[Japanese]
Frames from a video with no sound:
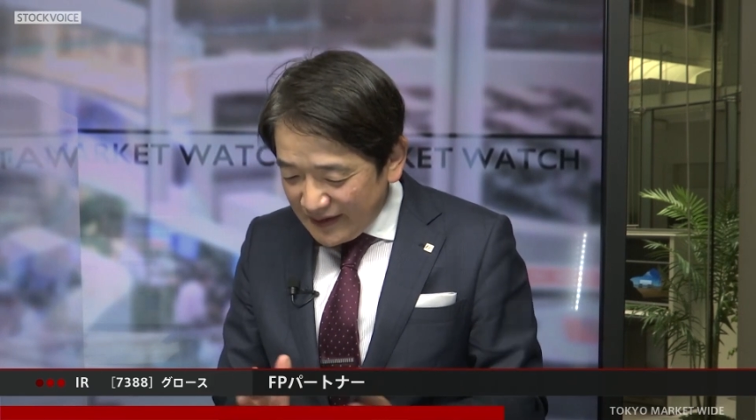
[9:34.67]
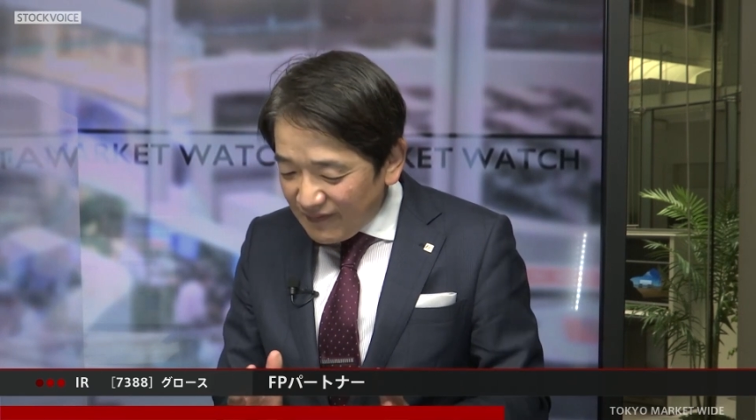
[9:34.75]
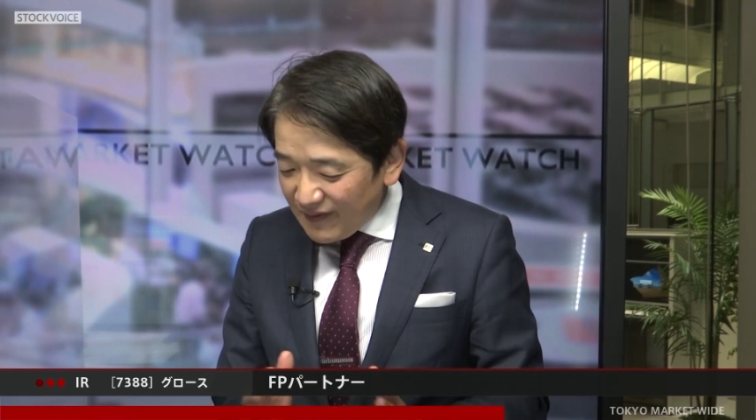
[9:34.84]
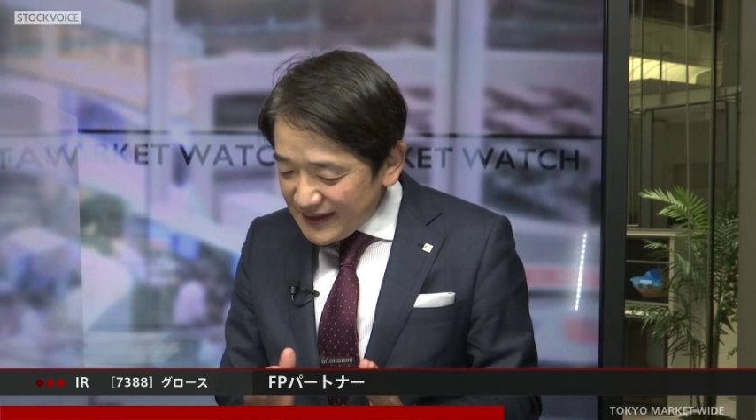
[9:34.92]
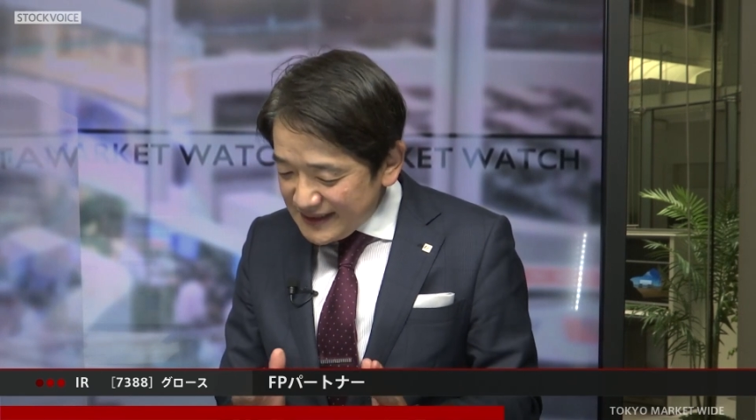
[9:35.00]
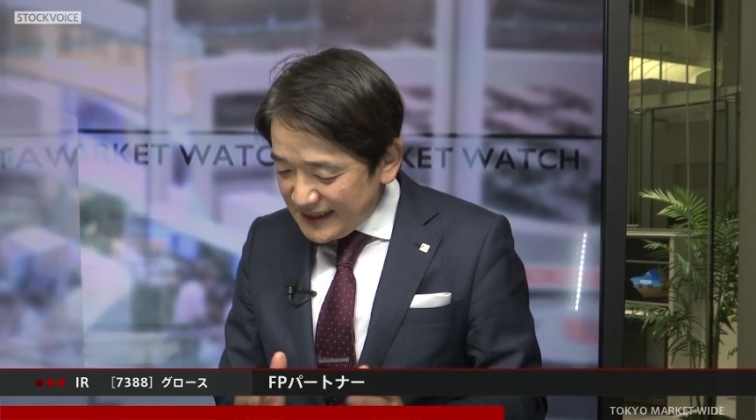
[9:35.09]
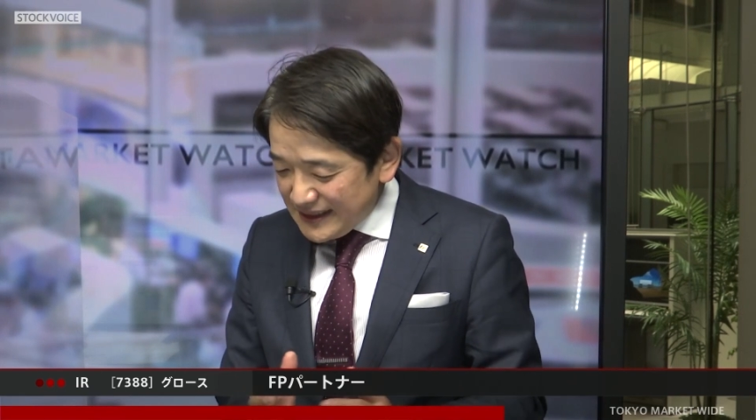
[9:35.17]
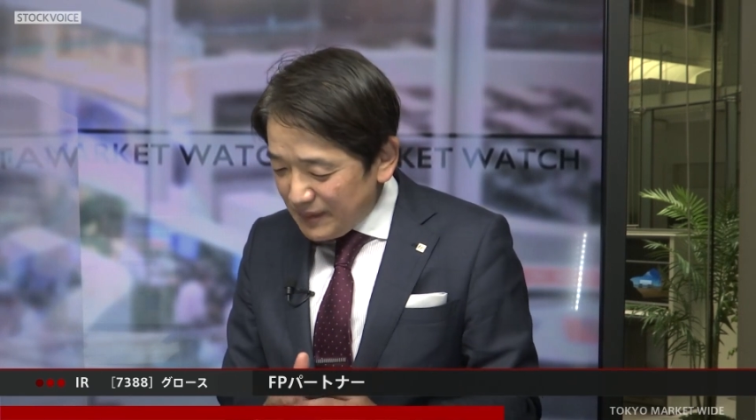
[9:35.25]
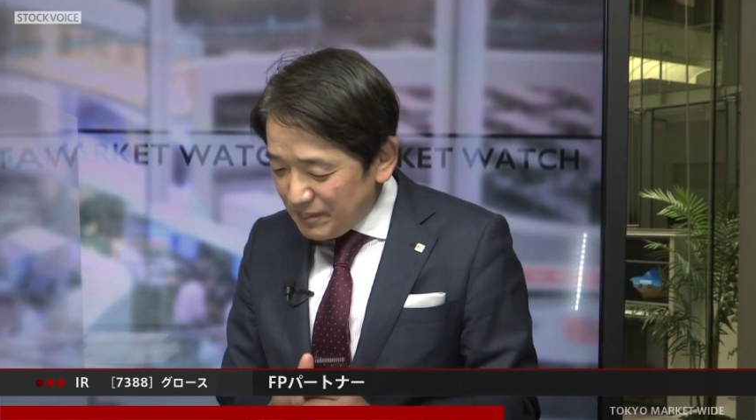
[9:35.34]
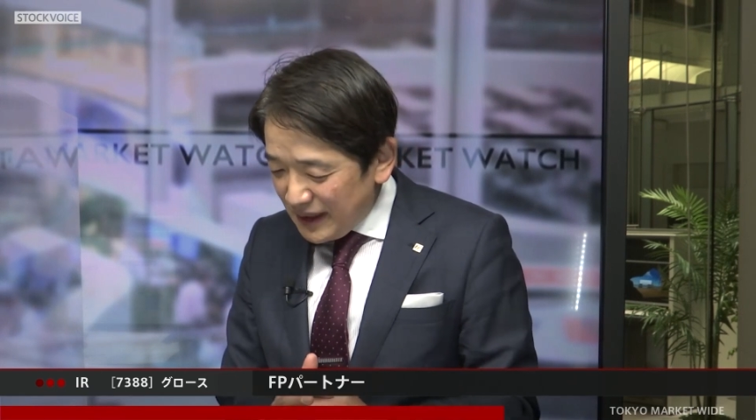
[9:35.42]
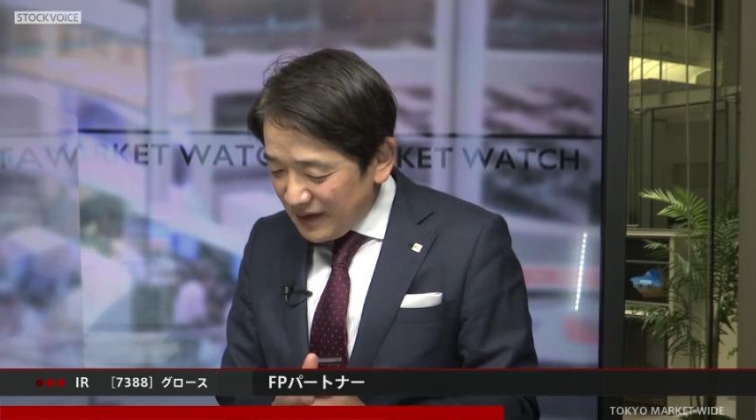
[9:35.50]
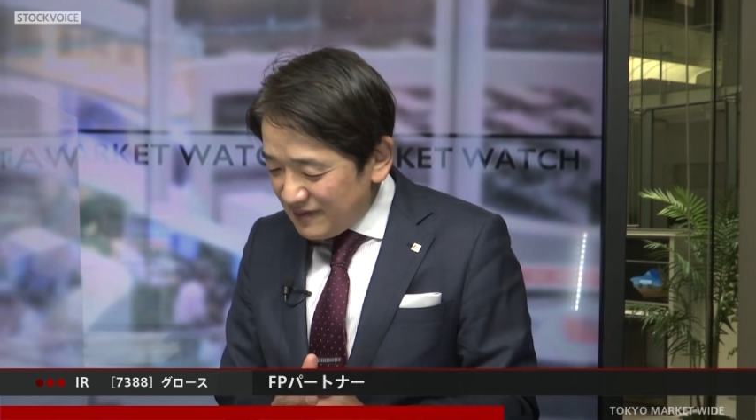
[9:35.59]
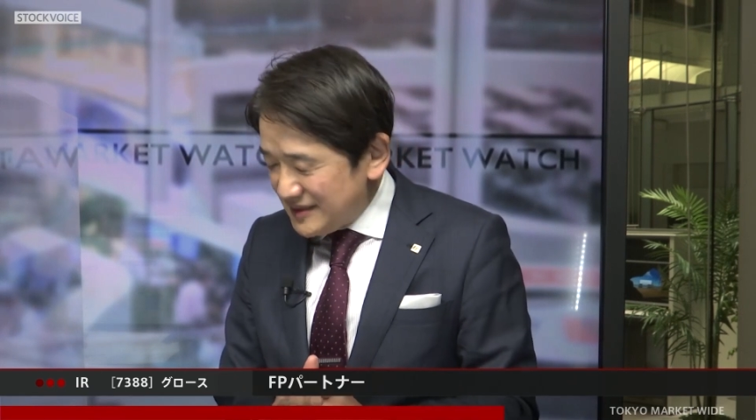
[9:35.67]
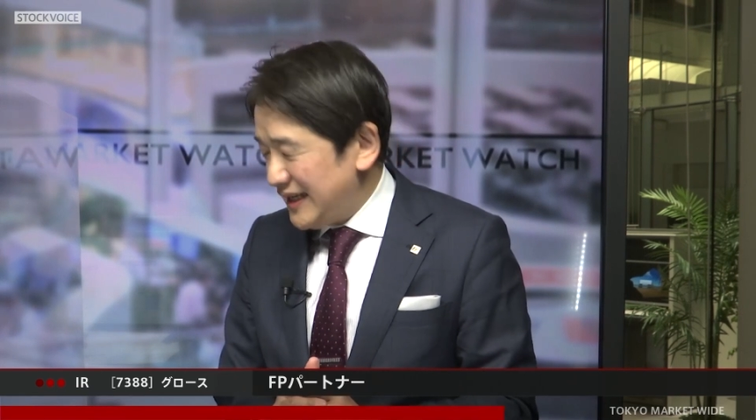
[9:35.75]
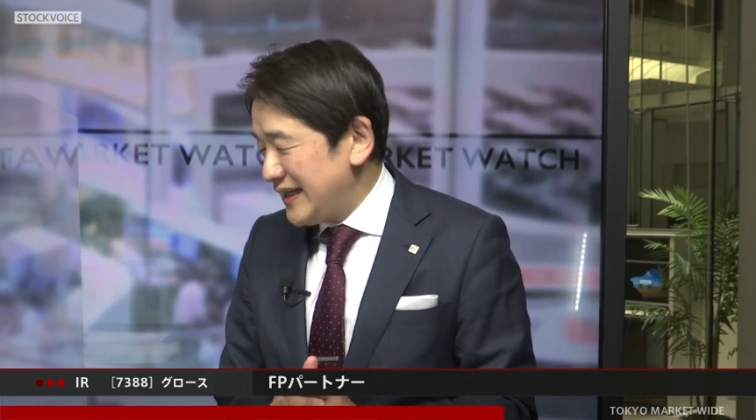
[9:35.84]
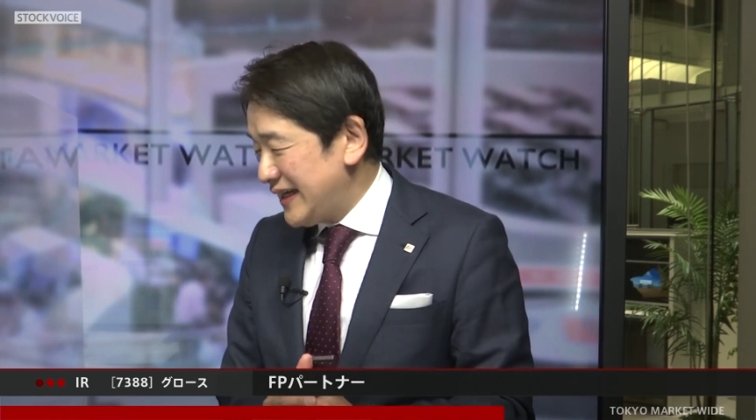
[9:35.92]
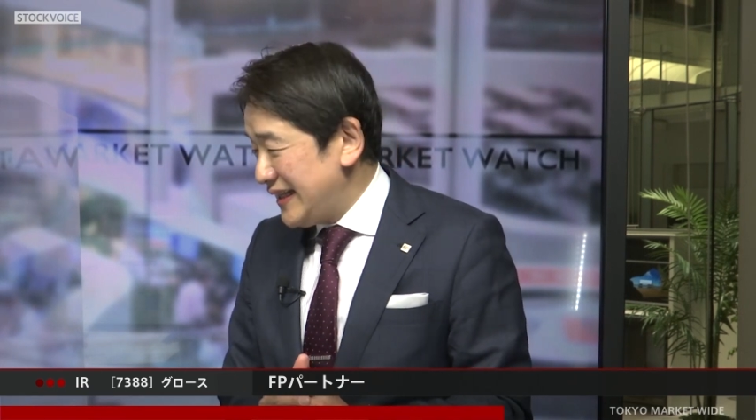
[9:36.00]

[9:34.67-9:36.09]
両方合わせて3万5千